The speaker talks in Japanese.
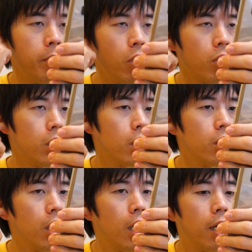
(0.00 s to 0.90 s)
今の価
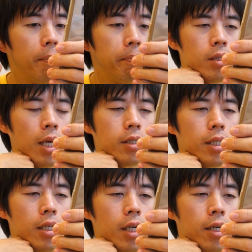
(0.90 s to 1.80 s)
格がさん
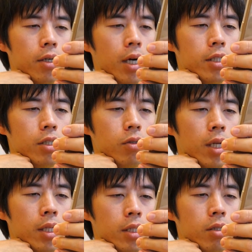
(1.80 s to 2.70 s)
ぜんななひゃくはちじゅう
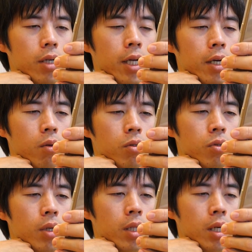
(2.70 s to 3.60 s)
えん足すななひゃくご
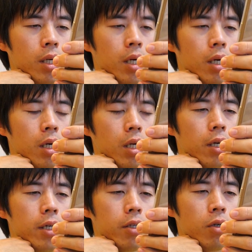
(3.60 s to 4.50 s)
じゅうえんだか
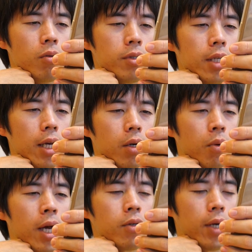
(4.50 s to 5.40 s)
ら、えっと、よんせん
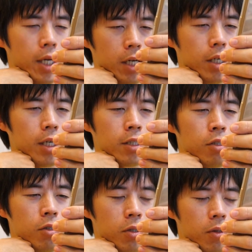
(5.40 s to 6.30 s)
ごひゃくえんが
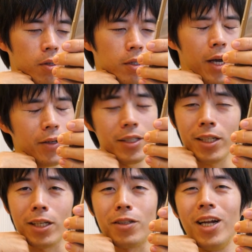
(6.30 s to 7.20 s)
通常、ごひゃくえん
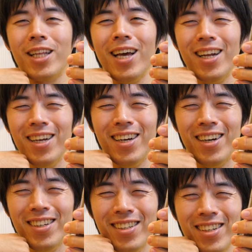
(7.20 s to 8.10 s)
しか安くなってない
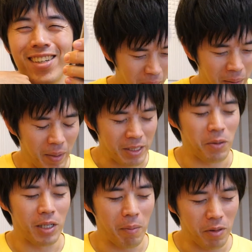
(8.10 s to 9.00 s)
まあまあ、
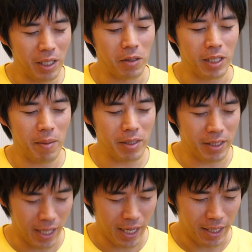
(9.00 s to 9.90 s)
そんなもんでございま
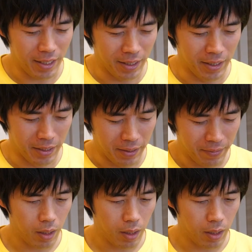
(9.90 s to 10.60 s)
すね。うん。